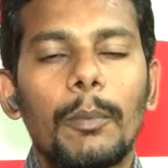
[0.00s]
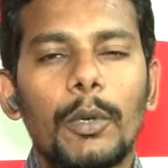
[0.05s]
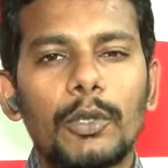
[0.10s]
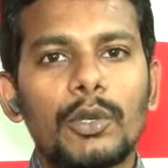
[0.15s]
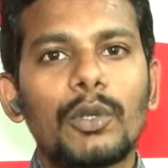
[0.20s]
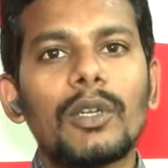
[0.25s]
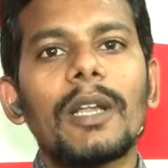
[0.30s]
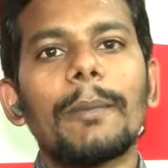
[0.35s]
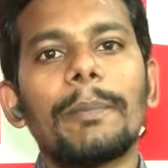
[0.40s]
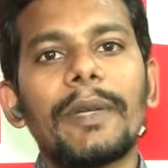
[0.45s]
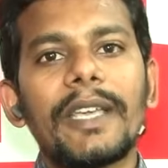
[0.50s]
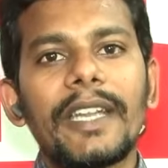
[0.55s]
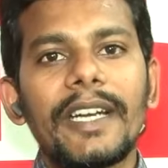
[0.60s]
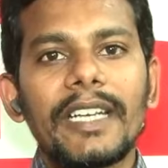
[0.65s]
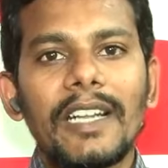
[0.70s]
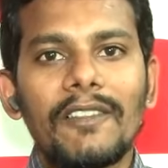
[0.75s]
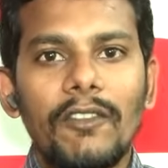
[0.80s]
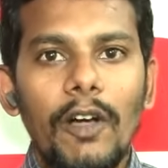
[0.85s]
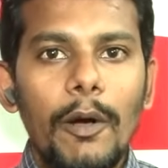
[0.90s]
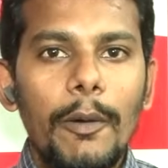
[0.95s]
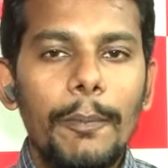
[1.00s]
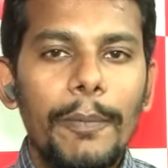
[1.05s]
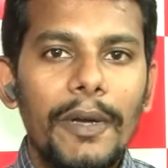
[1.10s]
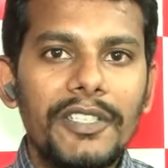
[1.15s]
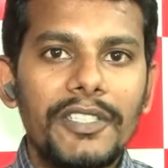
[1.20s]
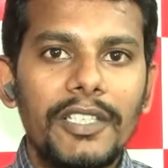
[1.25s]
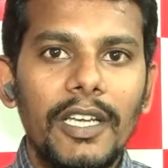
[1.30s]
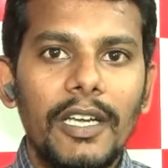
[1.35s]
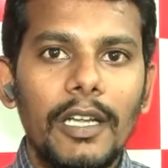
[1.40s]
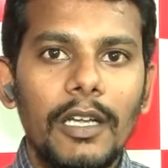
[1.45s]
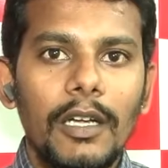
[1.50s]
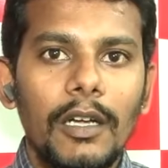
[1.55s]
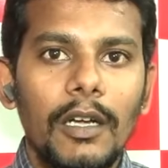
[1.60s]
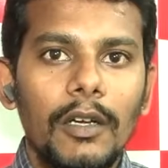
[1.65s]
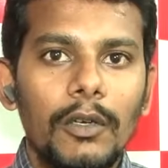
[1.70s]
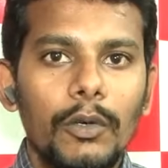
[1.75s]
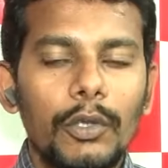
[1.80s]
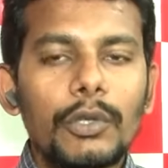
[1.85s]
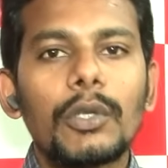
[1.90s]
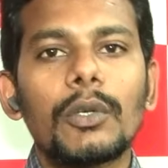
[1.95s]
పొత్తుల పేరిట వామపక్షాల
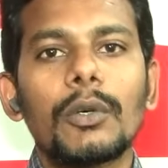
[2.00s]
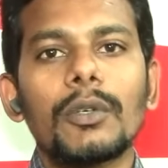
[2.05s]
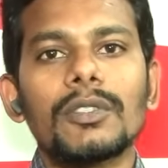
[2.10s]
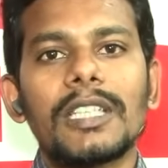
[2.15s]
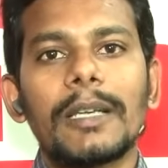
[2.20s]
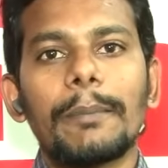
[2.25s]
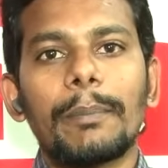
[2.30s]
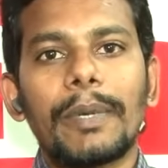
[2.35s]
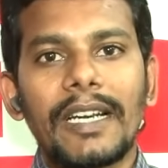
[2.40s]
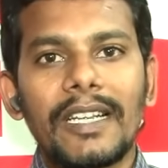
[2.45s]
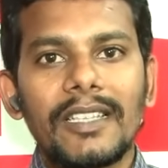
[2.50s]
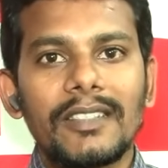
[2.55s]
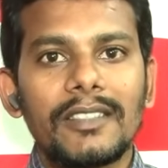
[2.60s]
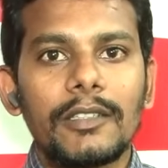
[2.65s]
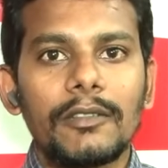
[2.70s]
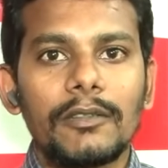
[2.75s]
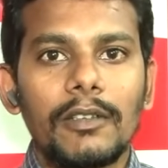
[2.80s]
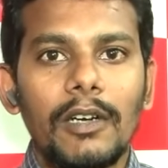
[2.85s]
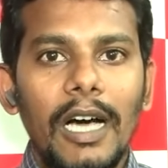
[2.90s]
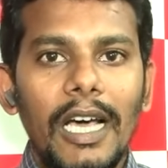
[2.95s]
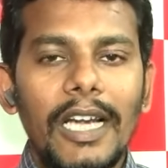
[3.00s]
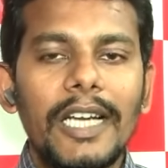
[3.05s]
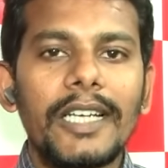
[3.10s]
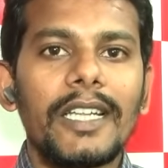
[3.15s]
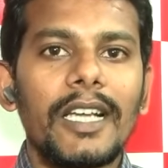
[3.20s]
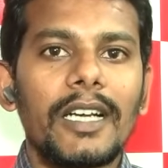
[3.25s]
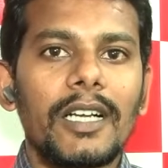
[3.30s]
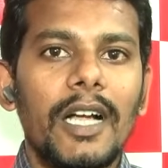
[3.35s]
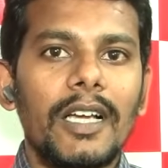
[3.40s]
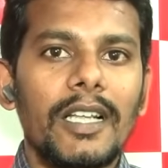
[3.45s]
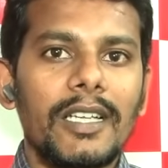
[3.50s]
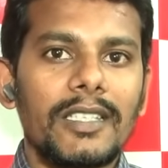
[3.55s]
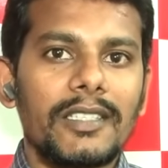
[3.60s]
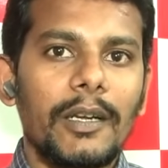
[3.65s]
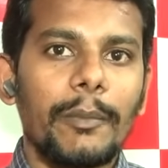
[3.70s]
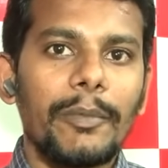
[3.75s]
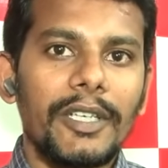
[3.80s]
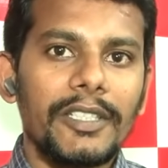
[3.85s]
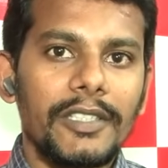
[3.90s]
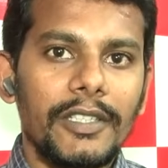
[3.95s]
గొంతుకోసే ప్రయత్నం ఆల్ ఇండియా కాంగ్రెస్
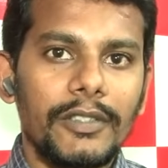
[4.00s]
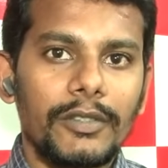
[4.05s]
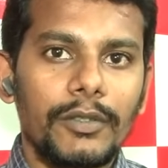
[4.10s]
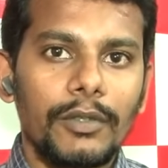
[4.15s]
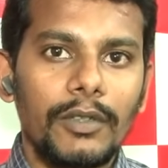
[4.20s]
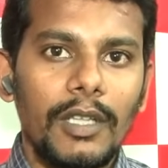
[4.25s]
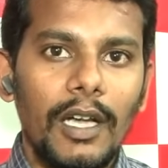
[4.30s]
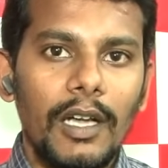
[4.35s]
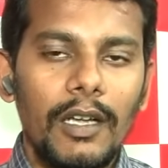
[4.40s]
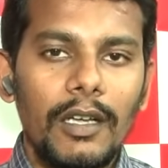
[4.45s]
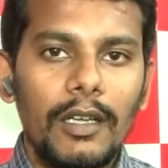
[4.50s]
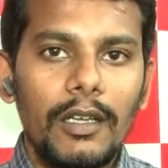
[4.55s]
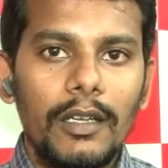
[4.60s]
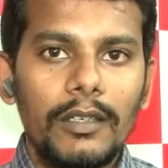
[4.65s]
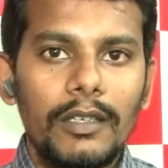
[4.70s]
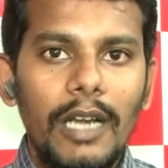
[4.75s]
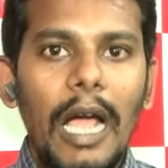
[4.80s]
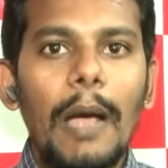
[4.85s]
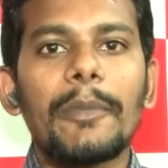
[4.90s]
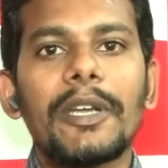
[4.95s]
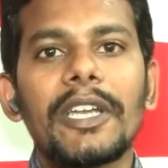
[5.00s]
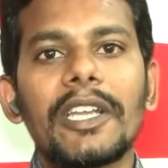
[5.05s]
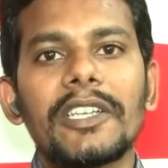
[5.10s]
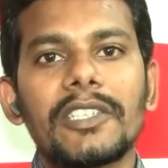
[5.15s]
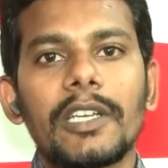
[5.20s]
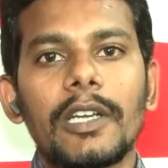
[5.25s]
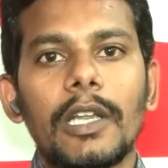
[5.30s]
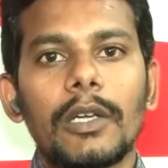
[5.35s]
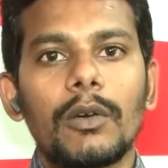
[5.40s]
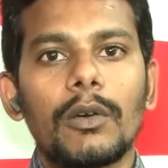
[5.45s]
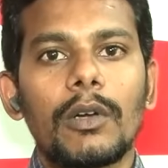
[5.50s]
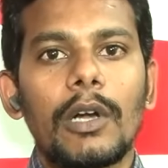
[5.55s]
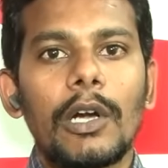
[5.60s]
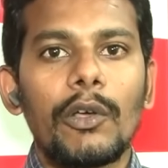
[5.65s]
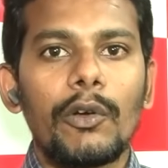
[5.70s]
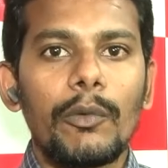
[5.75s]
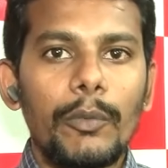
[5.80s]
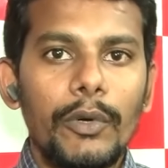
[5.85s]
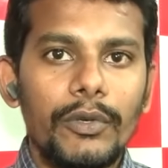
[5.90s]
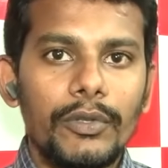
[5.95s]
కమిటీ చేస్తుందా నామినేషన్లకు
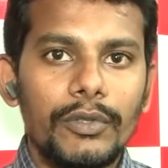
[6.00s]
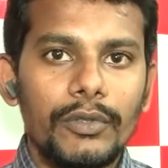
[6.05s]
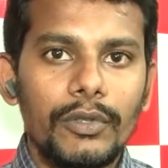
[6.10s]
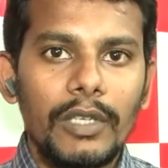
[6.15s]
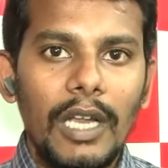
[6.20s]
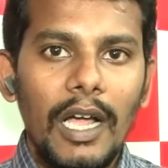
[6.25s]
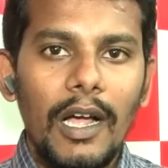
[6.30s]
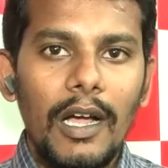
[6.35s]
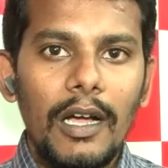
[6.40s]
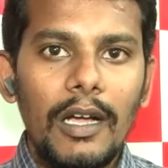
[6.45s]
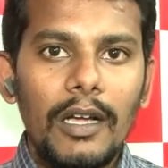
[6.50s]
గడువు ముగుస్తున్న